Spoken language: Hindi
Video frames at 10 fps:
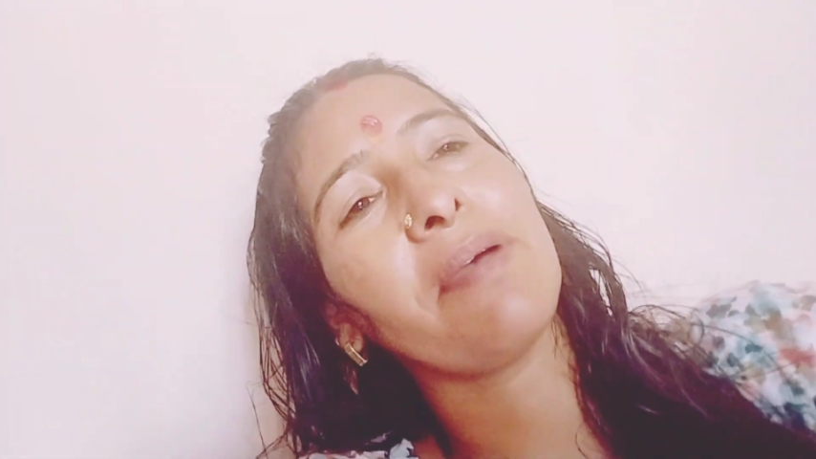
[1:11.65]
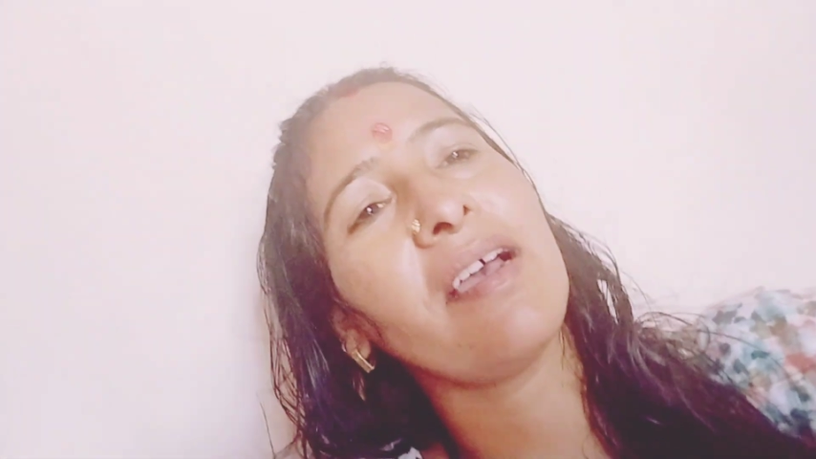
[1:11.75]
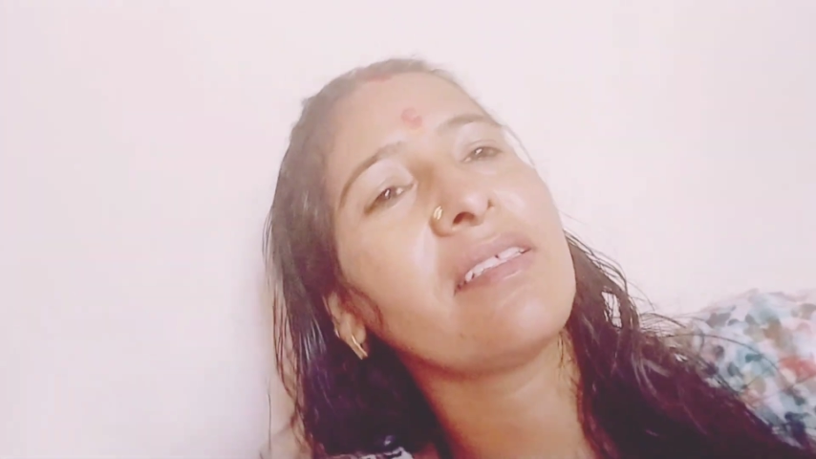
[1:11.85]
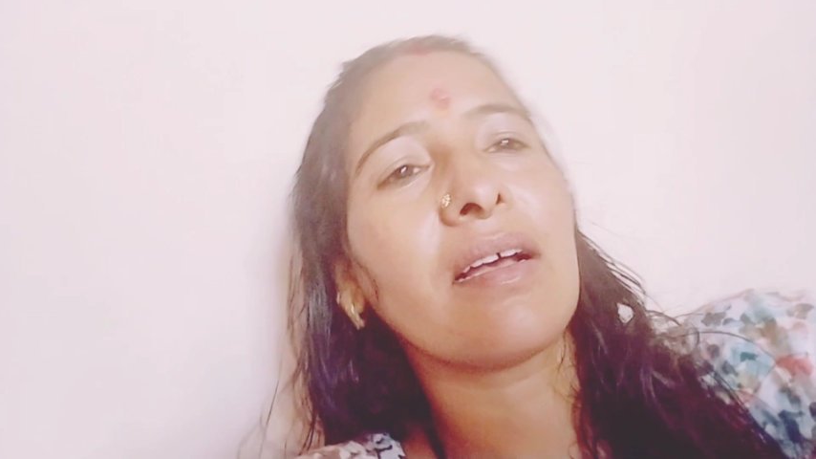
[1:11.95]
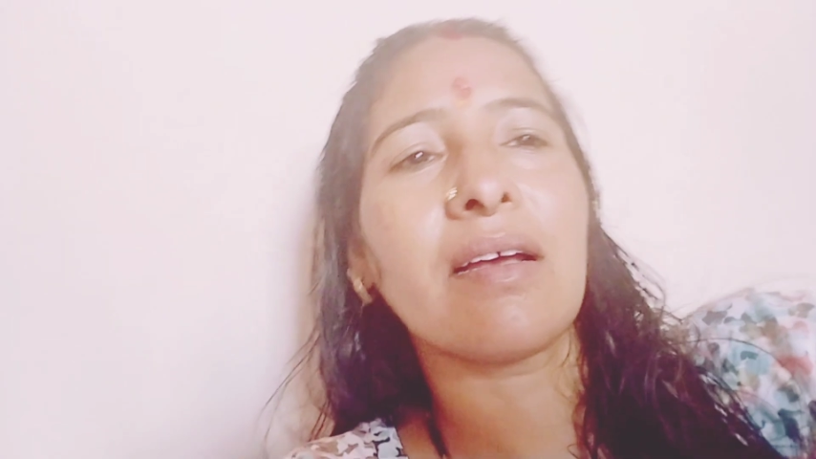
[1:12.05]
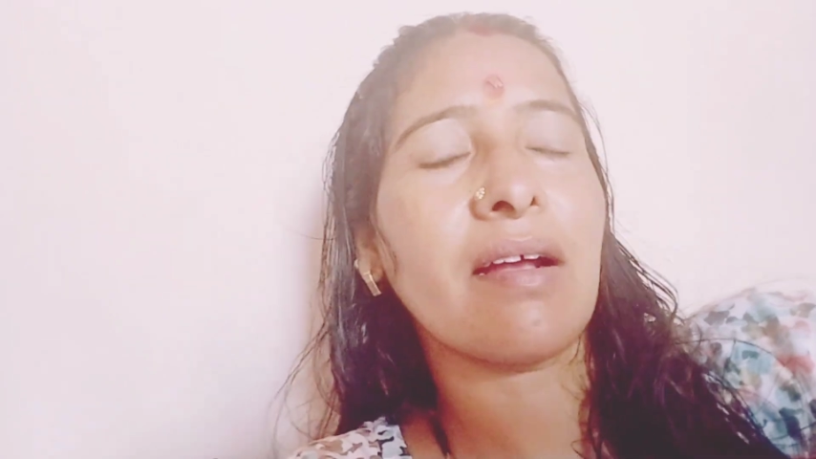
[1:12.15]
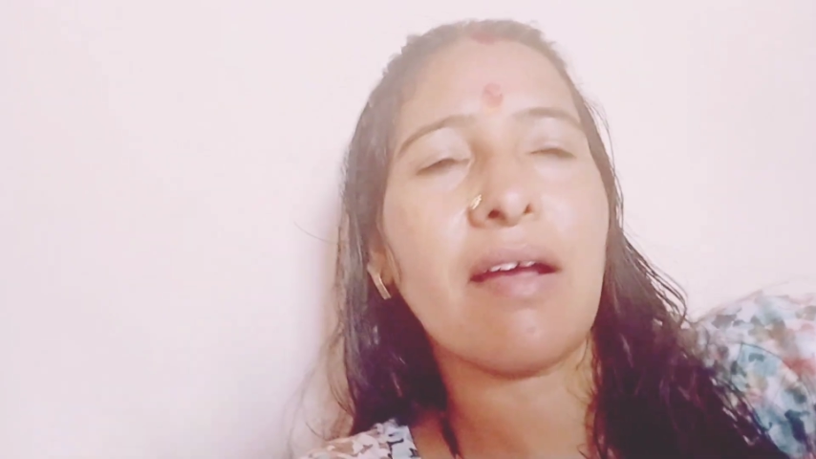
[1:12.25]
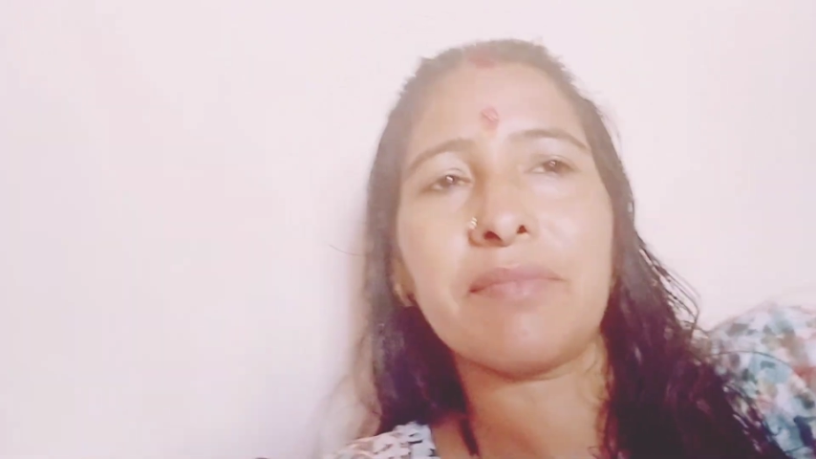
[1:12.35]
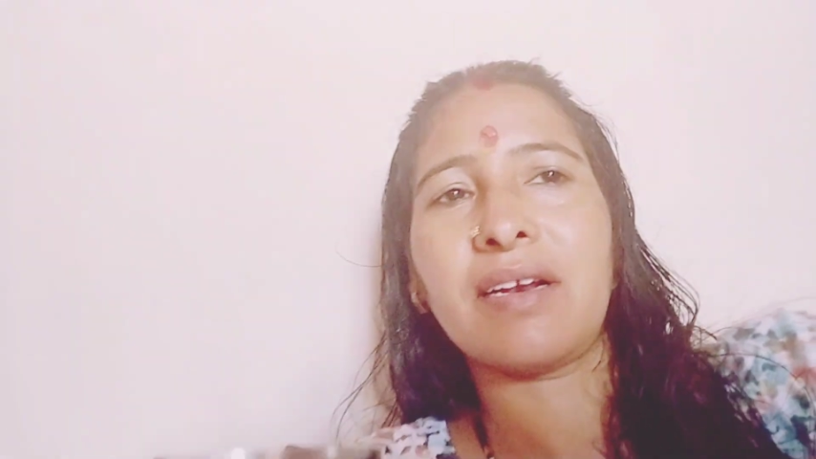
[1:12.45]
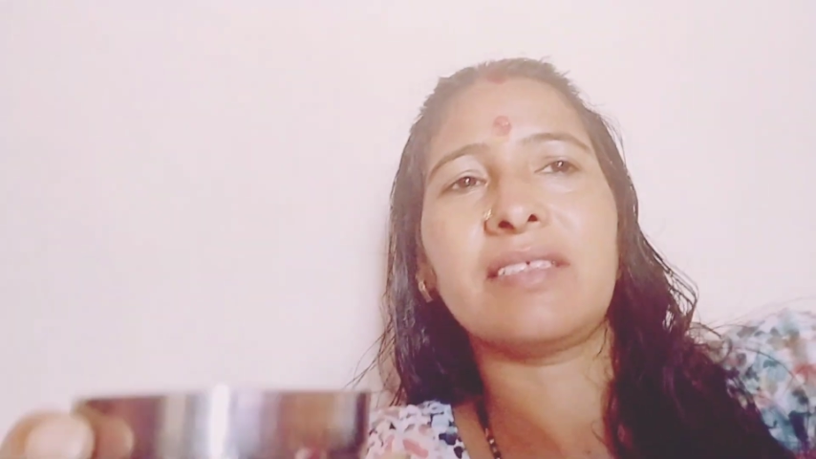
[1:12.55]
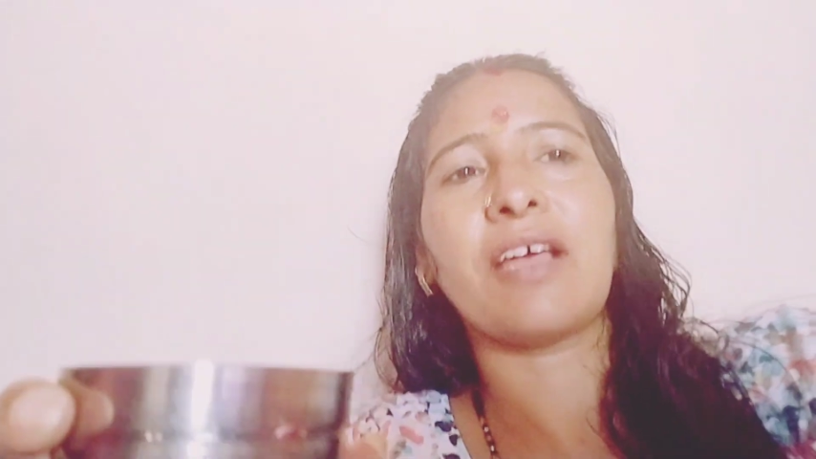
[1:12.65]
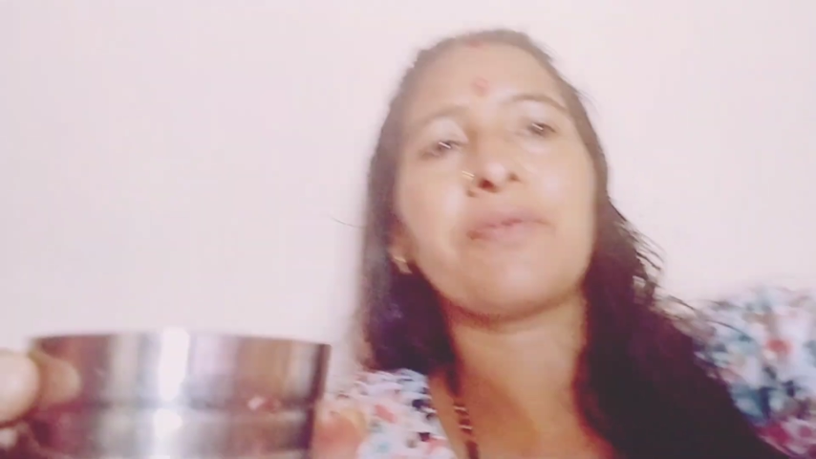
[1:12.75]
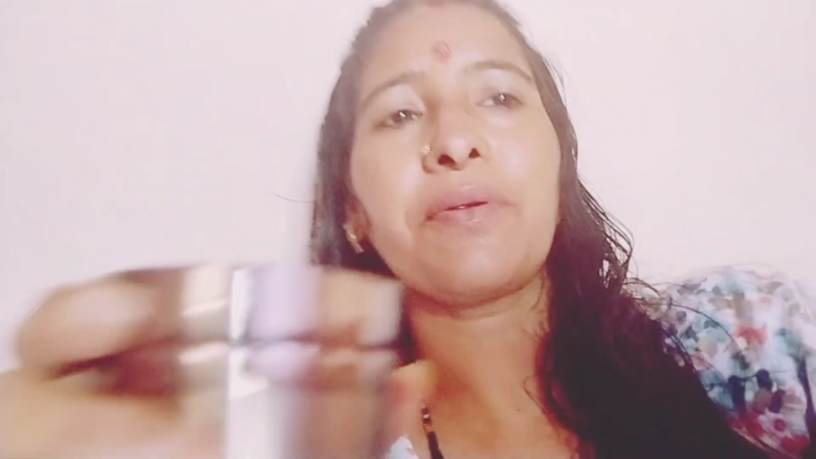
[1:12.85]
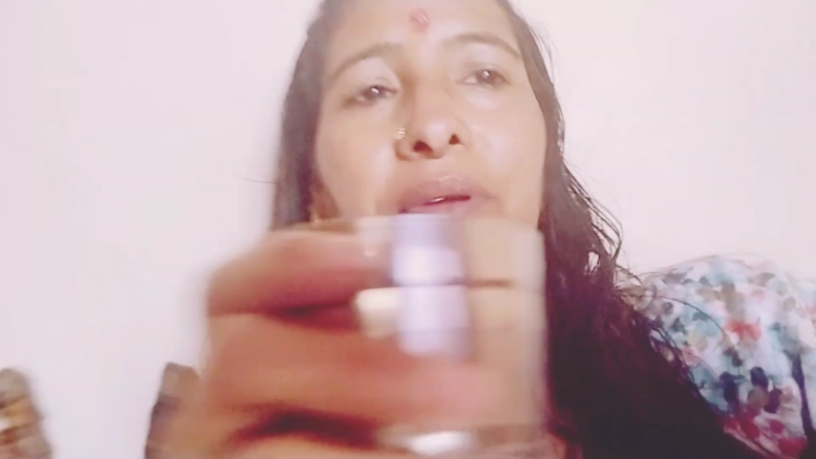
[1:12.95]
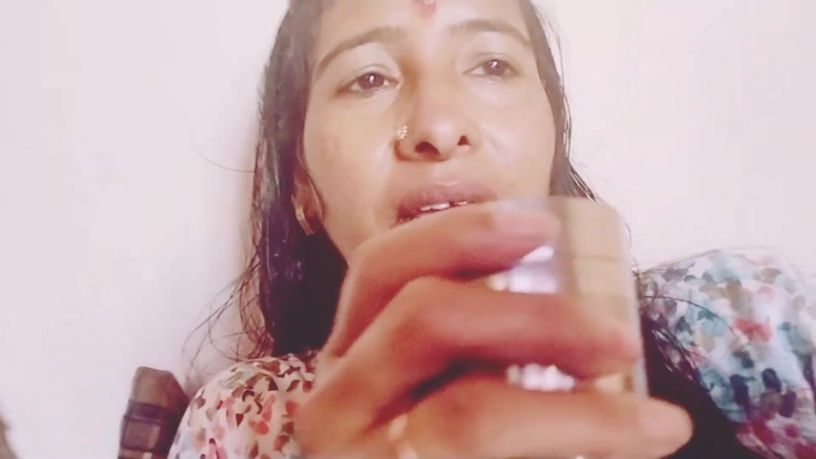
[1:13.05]
बाद घर का काम करना चालू
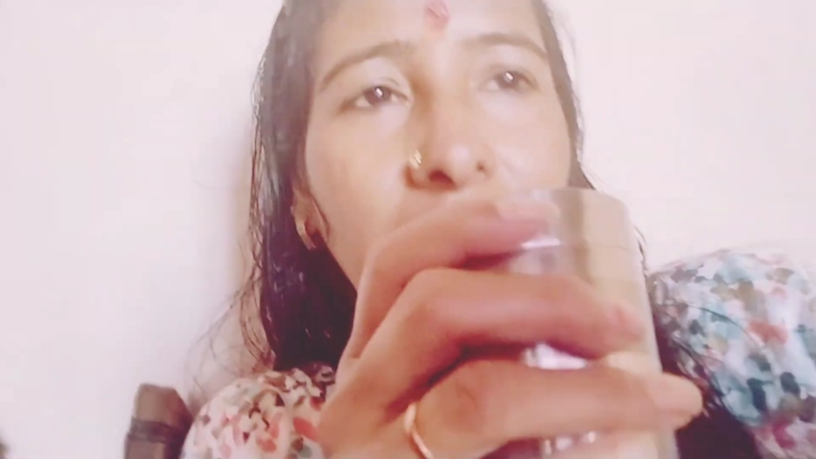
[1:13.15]
करूँगी